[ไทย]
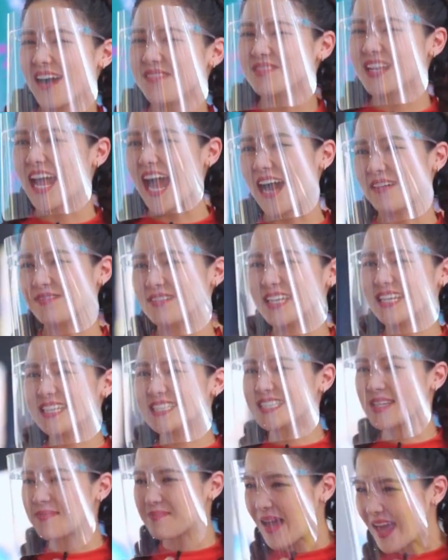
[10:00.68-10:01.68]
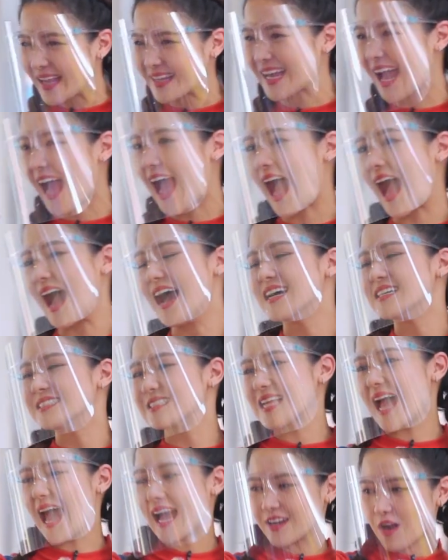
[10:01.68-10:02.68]
คำถามที่11ค่ะ
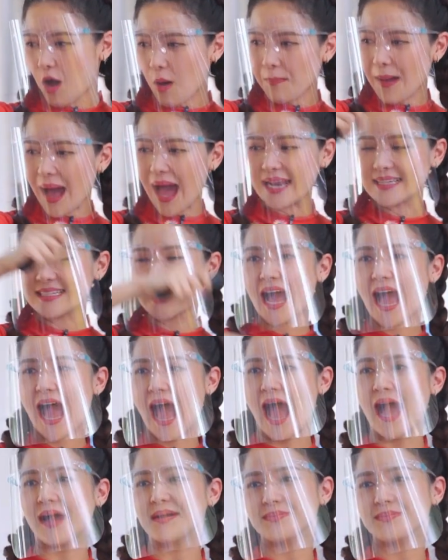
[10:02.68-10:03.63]
จากน้องพัดค่ะ